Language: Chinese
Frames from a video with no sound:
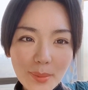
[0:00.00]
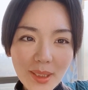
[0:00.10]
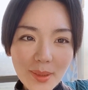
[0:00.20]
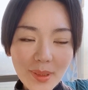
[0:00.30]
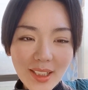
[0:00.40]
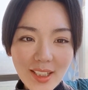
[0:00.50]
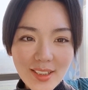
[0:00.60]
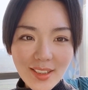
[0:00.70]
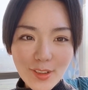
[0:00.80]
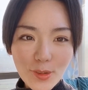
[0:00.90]
别特别开
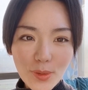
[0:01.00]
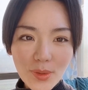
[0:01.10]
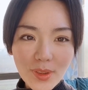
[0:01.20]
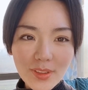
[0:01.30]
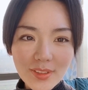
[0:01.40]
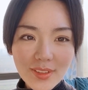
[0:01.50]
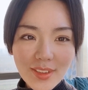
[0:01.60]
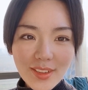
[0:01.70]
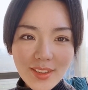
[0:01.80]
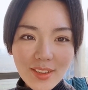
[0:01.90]
心，就说，
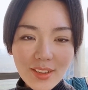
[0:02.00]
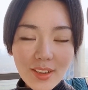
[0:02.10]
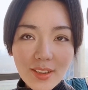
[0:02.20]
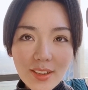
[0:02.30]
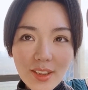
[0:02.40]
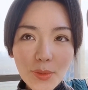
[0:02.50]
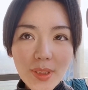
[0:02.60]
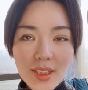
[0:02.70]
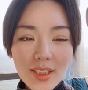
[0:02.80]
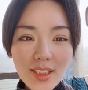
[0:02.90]
嗯，因为
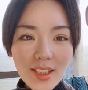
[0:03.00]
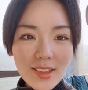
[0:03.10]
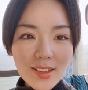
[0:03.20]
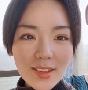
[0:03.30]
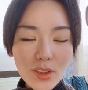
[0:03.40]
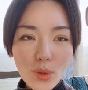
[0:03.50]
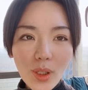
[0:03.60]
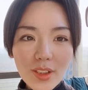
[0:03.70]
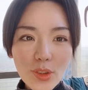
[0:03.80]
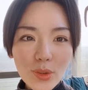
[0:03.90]
今年这个
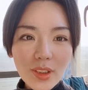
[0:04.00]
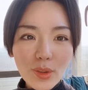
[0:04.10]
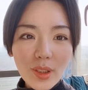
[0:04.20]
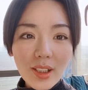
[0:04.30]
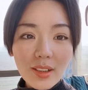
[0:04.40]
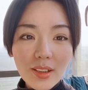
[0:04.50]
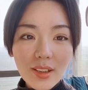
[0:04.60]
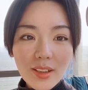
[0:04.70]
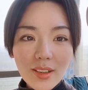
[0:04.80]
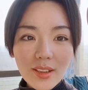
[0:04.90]
花椒的话，
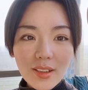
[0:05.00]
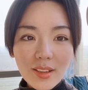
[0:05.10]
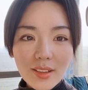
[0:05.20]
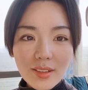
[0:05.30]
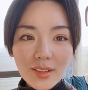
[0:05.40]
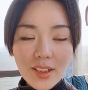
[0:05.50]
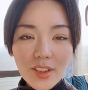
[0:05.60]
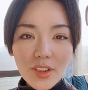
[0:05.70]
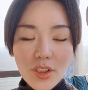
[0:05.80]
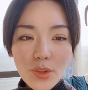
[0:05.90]
嗯，那
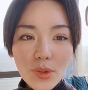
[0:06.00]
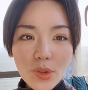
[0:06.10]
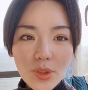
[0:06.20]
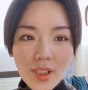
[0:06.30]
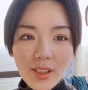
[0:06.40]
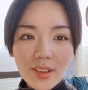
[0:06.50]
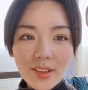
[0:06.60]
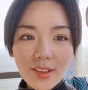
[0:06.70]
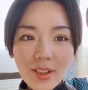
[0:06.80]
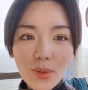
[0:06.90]
些收购
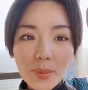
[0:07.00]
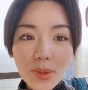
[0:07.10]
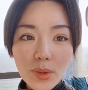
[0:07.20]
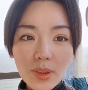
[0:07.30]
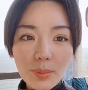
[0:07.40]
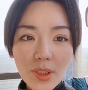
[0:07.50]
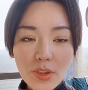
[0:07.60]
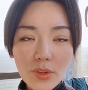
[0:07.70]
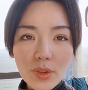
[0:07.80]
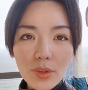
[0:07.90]
商来我们村里面
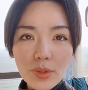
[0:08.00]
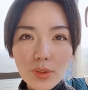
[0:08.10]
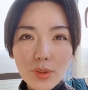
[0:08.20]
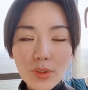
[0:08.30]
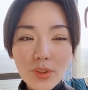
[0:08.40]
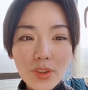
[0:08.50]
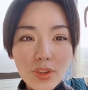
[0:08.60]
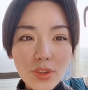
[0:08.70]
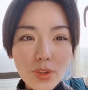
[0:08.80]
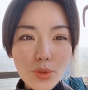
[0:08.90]
收购，
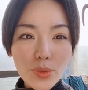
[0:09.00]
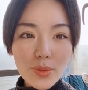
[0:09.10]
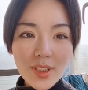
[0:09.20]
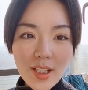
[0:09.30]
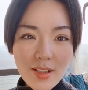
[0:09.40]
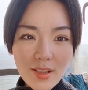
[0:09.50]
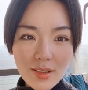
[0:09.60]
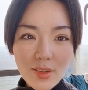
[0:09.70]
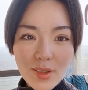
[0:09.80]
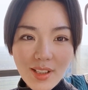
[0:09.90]
只出三十
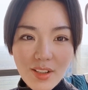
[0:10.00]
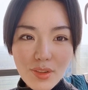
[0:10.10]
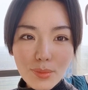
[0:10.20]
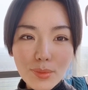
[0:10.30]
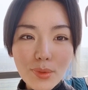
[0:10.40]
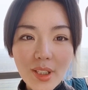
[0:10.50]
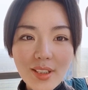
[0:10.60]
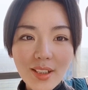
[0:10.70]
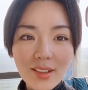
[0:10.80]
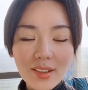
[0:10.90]
到三十五块
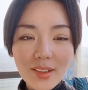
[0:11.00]
钱。